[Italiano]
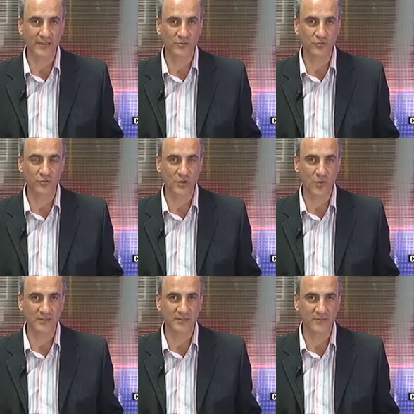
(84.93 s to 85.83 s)
che tutti
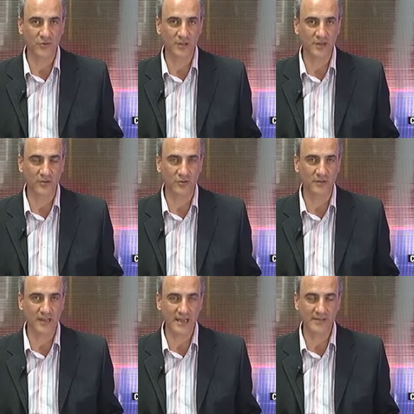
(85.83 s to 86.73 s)
quanti voi
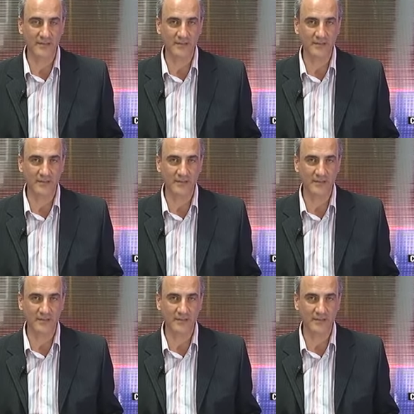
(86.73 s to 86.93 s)
ricorderete,